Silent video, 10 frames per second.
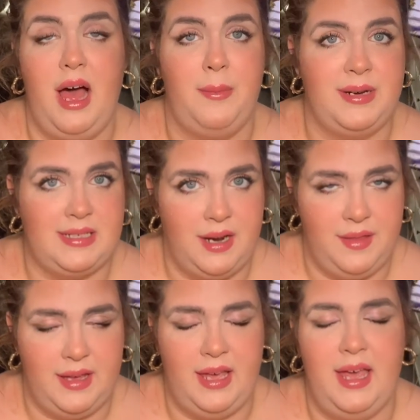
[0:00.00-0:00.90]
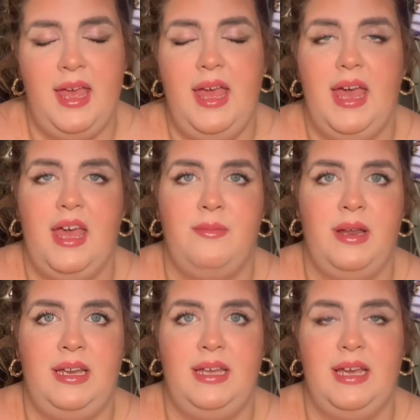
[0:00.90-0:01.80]
a pesar de que
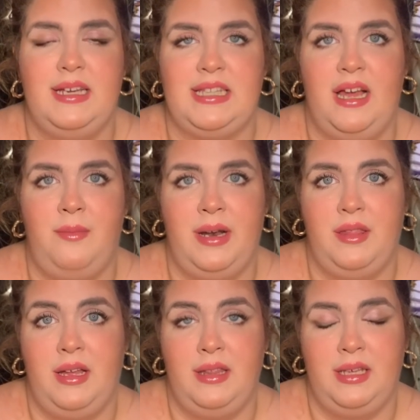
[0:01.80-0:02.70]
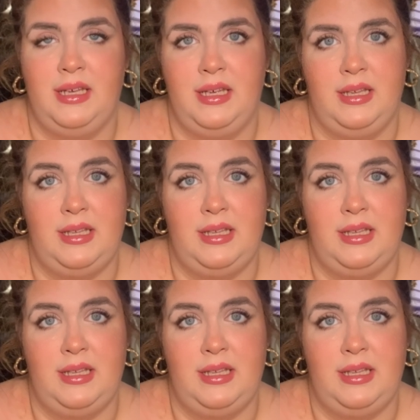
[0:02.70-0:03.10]
Emily estaba embarazada de,